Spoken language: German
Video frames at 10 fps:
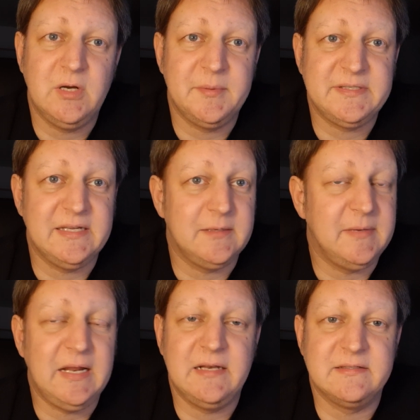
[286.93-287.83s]
Aber ich denke
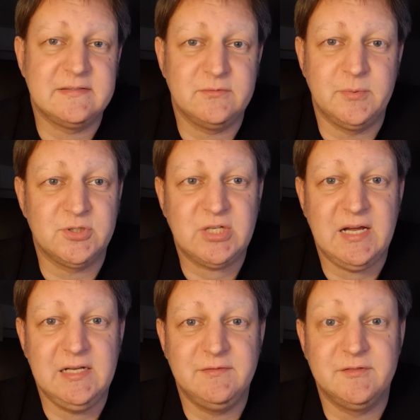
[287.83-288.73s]
mal, alles
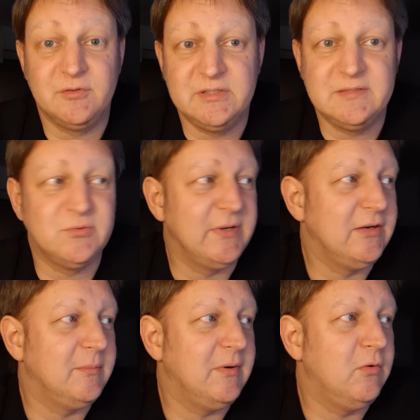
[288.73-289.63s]
überstrahlt wird von diesem Duell
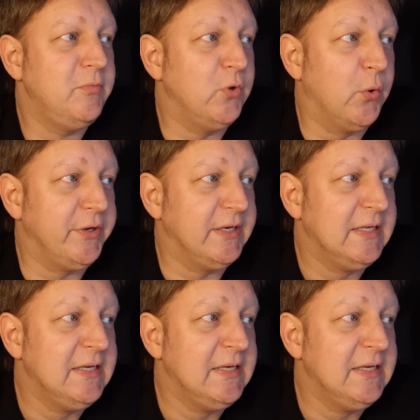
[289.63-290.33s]
um, um 9.